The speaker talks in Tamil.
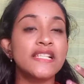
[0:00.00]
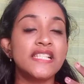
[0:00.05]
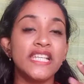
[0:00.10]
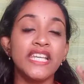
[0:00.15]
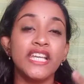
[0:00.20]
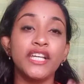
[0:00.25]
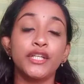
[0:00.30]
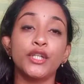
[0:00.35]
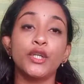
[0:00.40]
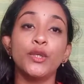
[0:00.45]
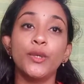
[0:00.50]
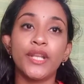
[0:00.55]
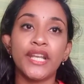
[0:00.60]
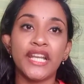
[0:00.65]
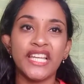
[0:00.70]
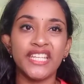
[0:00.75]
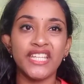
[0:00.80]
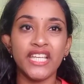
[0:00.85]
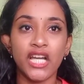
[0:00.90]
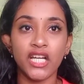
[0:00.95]
சீக்கிரம்
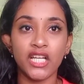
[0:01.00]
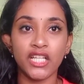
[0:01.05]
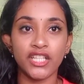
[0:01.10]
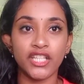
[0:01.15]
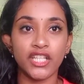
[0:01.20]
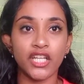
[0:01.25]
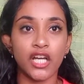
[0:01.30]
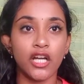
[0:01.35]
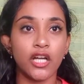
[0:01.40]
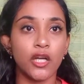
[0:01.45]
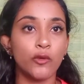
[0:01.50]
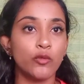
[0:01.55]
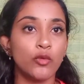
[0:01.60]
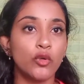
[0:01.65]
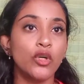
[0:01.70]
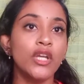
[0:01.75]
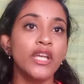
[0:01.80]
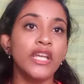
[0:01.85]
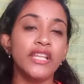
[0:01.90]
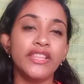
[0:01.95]
ட்ரை
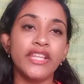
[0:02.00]
ஆக்கிறதுக்காகவும்